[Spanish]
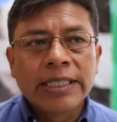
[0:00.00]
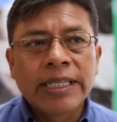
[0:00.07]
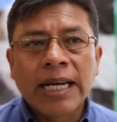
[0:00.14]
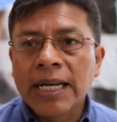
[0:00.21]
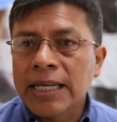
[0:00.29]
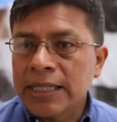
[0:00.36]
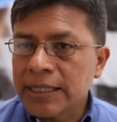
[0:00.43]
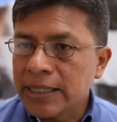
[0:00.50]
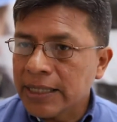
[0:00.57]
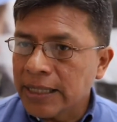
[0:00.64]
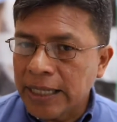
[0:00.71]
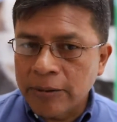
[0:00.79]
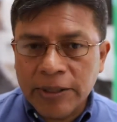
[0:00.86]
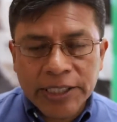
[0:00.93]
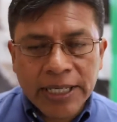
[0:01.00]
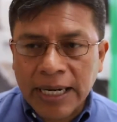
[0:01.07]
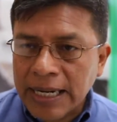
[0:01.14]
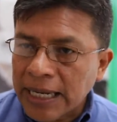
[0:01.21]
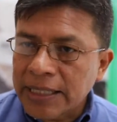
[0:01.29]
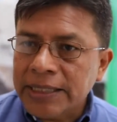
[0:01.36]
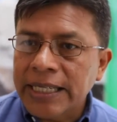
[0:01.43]
Ya en
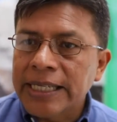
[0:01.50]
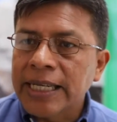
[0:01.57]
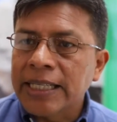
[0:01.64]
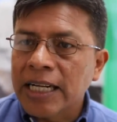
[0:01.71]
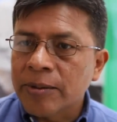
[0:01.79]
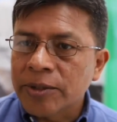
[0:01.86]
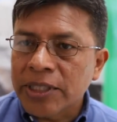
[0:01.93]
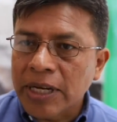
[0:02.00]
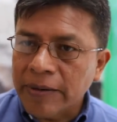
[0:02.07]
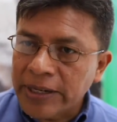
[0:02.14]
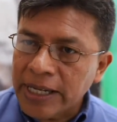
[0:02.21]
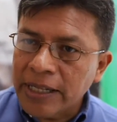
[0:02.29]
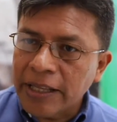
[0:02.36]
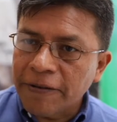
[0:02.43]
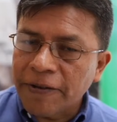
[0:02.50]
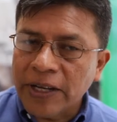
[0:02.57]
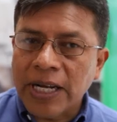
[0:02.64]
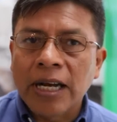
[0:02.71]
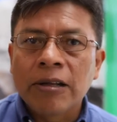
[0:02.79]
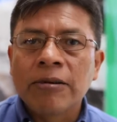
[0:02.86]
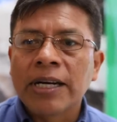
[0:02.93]
nuestra casa ya tenemos que haber
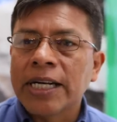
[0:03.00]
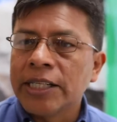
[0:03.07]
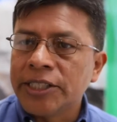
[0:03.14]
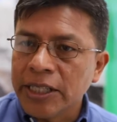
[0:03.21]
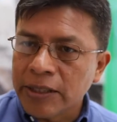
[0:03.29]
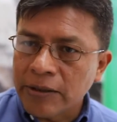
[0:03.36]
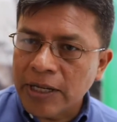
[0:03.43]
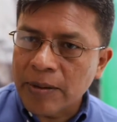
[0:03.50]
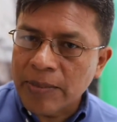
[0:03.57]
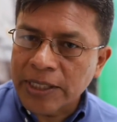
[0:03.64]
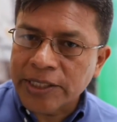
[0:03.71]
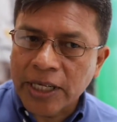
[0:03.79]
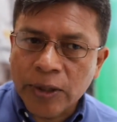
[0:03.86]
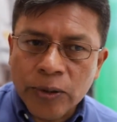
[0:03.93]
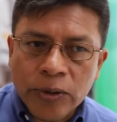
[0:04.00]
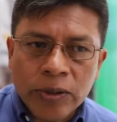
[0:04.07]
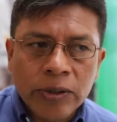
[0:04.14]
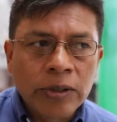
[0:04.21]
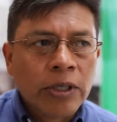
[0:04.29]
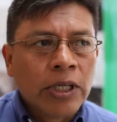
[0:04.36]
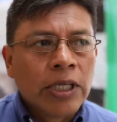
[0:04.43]
identificado aquel sitio que es más
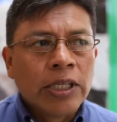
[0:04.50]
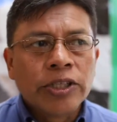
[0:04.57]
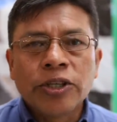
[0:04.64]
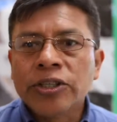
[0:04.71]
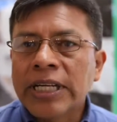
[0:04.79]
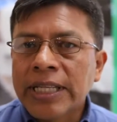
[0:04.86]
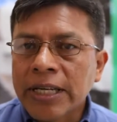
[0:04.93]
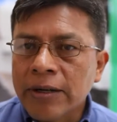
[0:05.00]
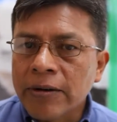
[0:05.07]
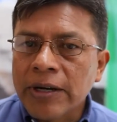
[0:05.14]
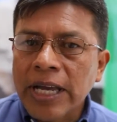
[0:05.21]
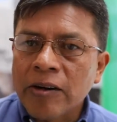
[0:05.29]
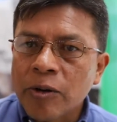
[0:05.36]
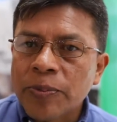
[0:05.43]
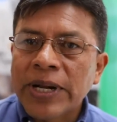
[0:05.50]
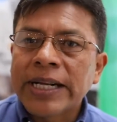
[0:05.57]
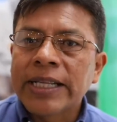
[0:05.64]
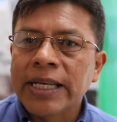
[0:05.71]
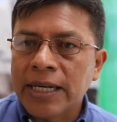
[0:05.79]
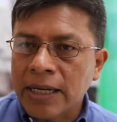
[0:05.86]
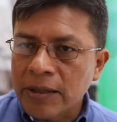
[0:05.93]
seguro. Yo ya tengo que haber
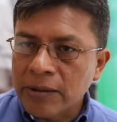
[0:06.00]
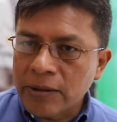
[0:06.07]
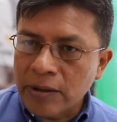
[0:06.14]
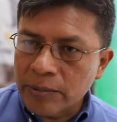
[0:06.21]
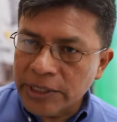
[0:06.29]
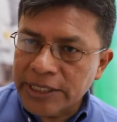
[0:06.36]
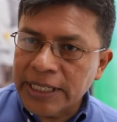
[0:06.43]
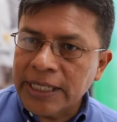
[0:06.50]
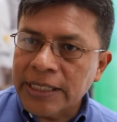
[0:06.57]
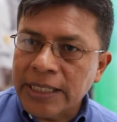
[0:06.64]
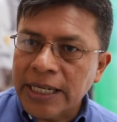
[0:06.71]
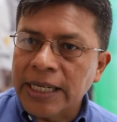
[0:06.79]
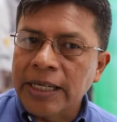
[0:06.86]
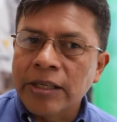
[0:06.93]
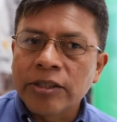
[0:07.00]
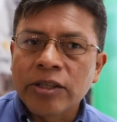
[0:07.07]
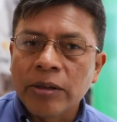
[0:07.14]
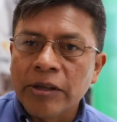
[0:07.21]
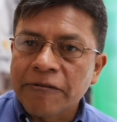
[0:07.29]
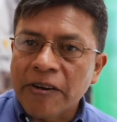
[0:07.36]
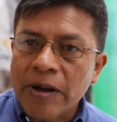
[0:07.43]
practicado con mis seres queridos,
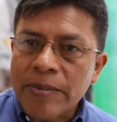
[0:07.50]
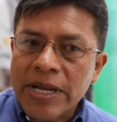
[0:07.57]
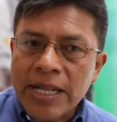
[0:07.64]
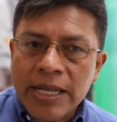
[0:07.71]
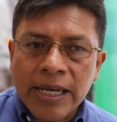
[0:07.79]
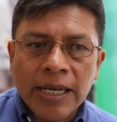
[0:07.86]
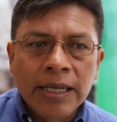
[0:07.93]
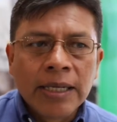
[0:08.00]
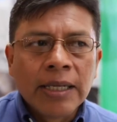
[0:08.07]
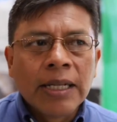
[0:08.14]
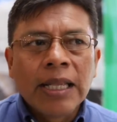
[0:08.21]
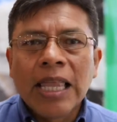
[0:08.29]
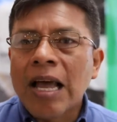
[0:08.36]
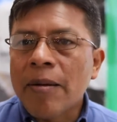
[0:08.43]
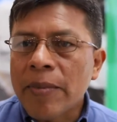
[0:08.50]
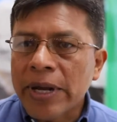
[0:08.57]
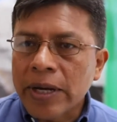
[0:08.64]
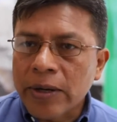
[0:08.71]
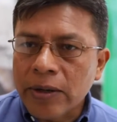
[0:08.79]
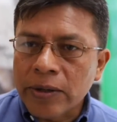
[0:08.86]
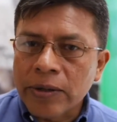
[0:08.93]
con mi familia, la
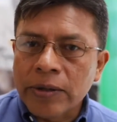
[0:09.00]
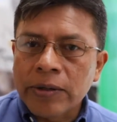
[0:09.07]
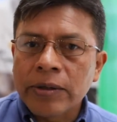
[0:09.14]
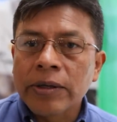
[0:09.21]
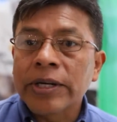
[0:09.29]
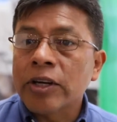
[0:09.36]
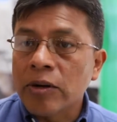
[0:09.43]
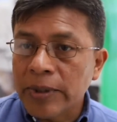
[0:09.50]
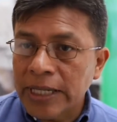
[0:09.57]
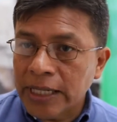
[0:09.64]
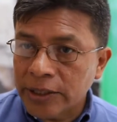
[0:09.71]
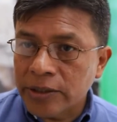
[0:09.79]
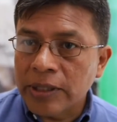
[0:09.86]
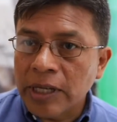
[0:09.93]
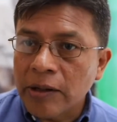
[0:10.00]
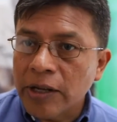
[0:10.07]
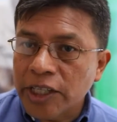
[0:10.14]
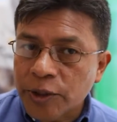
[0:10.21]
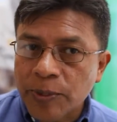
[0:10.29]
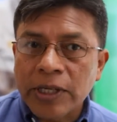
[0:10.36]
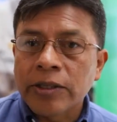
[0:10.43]
mejor recomendación de los
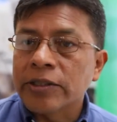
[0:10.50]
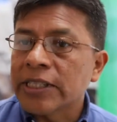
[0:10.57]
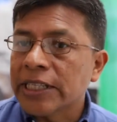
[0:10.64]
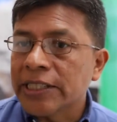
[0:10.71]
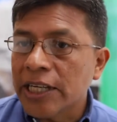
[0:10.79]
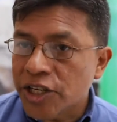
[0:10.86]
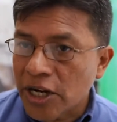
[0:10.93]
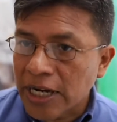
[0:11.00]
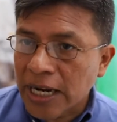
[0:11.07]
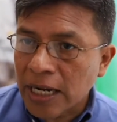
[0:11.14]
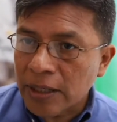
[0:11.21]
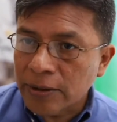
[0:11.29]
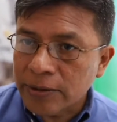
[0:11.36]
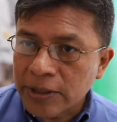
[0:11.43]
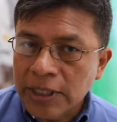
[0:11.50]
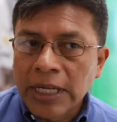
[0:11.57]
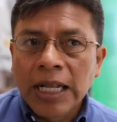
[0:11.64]
expertos, que es el check-out.